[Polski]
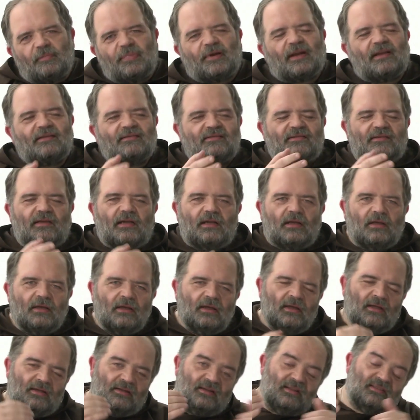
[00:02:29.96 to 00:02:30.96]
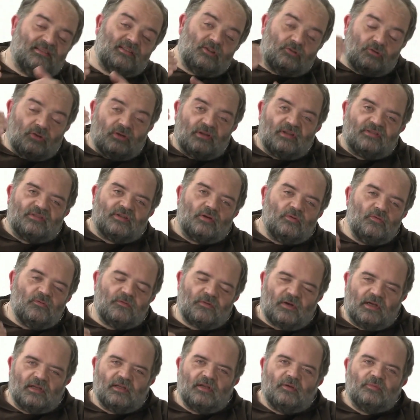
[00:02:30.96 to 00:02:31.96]
praca naznaczona
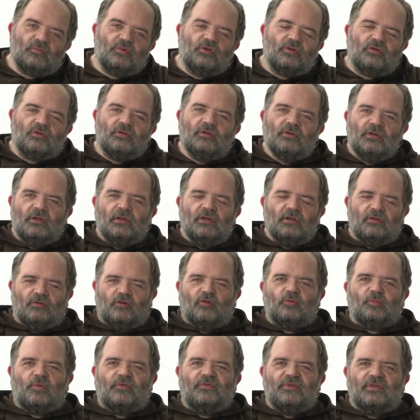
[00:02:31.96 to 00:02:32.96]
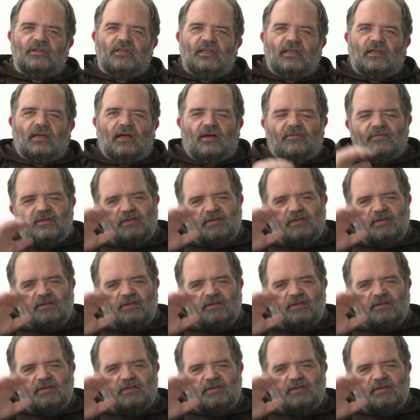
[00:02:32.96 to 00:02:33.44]
zaufaniem do, do spowiednika.